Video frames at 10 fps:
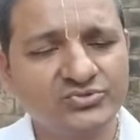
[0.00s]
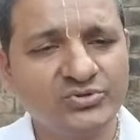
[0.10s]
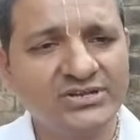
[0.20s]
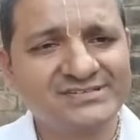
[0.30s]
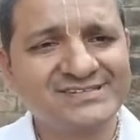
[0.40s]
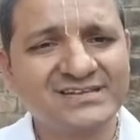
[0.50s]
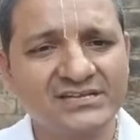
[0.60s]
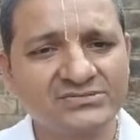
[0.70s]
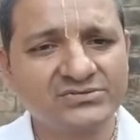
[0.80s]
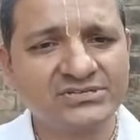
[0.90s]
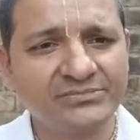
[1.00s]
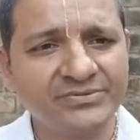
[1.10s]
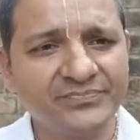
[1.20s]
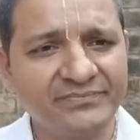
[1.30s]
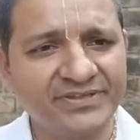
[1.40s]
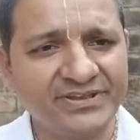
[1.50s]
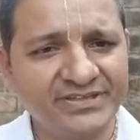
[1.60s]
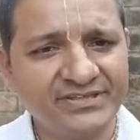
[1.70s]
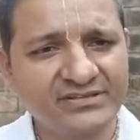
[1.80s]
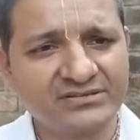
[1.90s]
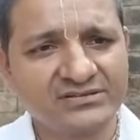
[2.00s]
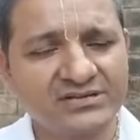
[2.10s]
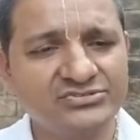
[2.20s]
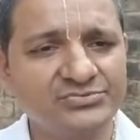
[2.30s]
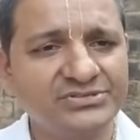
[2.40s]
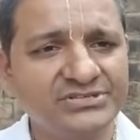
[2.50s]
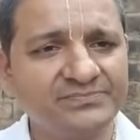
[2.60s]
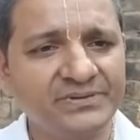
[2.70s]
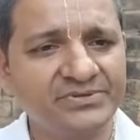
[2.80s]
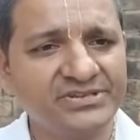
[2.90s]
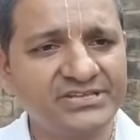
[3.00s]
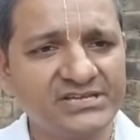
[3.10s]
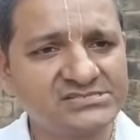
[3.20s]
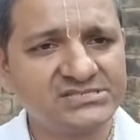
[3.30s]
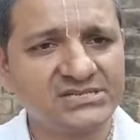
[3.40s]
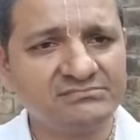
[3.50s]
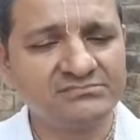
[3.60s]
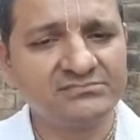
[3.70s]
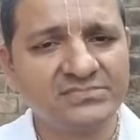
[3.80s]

জুয়েলার্সের কাজ করি আমি পেমেন্ট নিয়ে কাজ জমা দিয়ে পেমেন্ট নিয়ে আসছিলাম